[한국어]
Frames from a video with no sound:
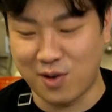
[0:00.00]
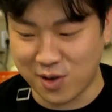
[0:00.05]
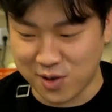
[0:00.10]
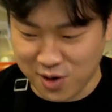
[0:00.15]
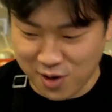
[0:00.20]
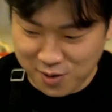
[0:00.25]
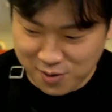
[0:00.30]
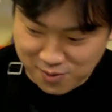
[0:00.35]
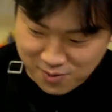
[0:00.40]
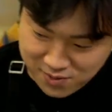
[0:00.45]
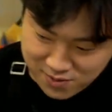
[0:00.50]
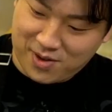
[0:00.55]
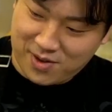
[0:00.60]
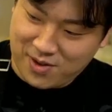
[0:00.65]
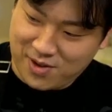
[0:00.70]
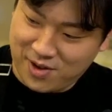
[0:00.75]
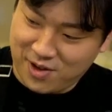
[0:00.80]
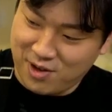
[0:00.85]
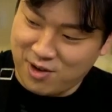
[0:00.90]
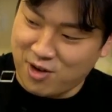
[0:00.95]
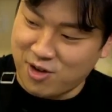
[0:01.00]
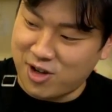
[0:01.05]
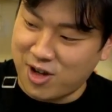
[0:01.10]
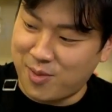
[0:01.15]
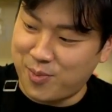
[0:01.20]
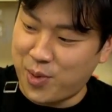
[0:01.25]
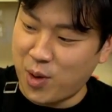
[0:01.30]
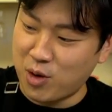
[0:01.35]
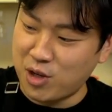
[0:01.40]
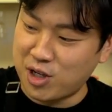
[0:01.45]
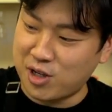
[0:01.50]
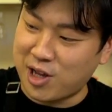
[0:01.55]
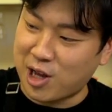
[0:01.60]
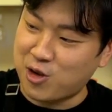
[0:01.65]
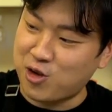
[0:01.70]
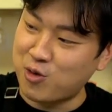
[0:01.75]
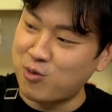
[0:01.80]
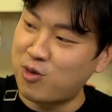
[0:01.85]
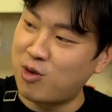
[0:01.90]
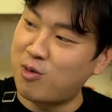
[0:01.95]
그죠? 이거 그냥 표지
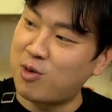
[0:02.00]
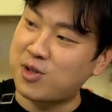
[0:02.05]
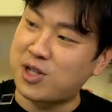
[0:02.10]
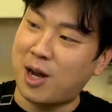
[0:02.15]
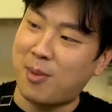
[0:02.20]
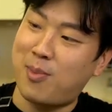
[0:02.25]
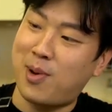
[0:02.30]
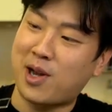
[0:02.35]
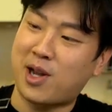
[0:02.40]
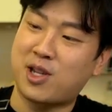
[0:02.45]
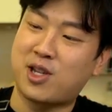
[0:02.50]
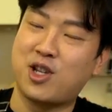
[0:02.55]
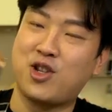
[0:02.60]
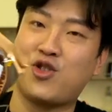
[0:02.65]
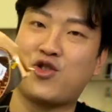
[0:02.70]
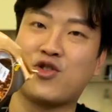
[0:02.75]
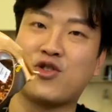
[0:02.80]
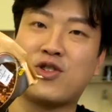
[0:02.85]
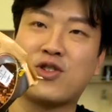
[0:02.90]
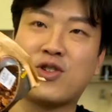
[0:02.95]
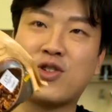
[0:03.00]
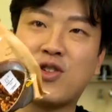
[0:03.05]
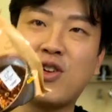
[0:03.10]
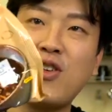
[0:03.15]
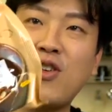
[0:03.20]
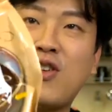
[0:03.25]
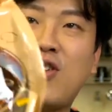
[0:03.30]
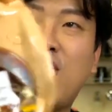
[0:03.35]
대충 보면 짜파게티인 줄 그죠?